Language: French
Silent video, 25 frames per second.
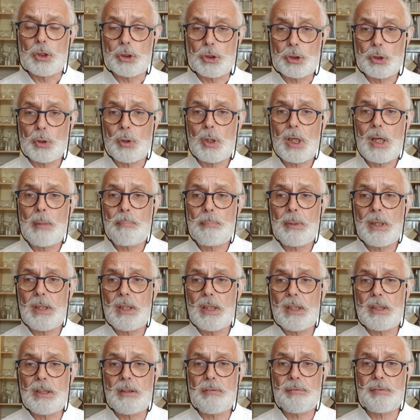je rappelle
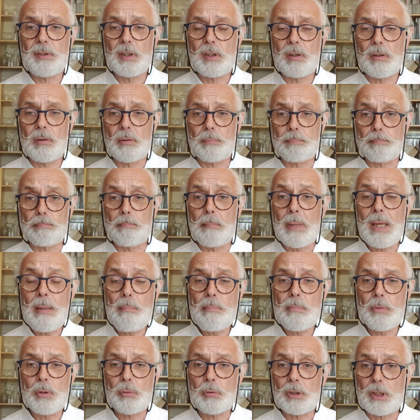les différents
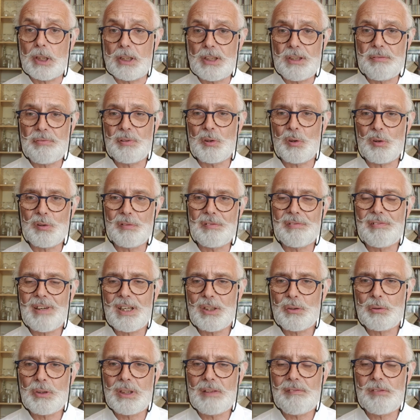mêmes, donc les différentes
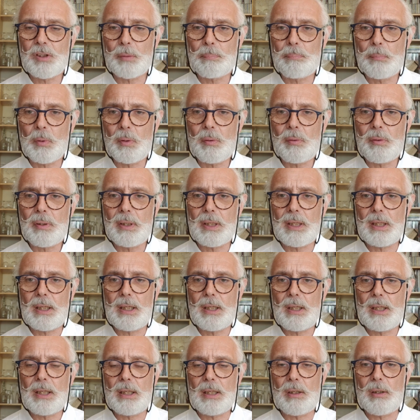vagues de développement
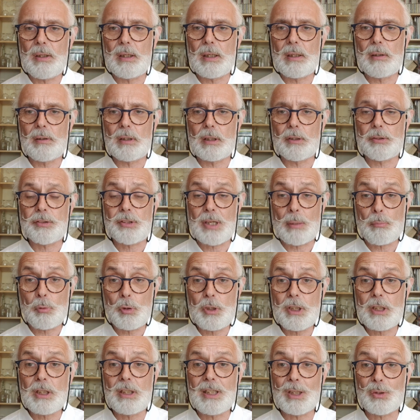et le
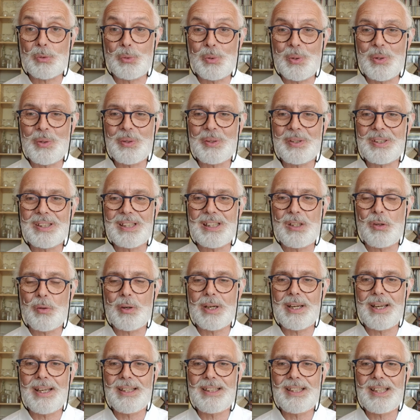symbolique des couleurs qui
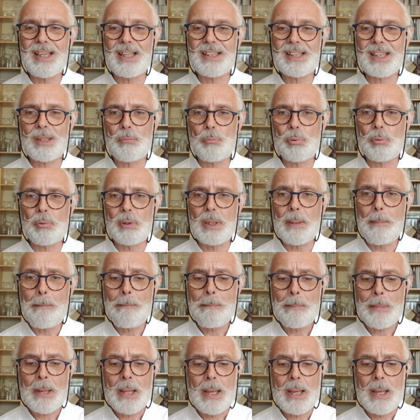leur a été attribué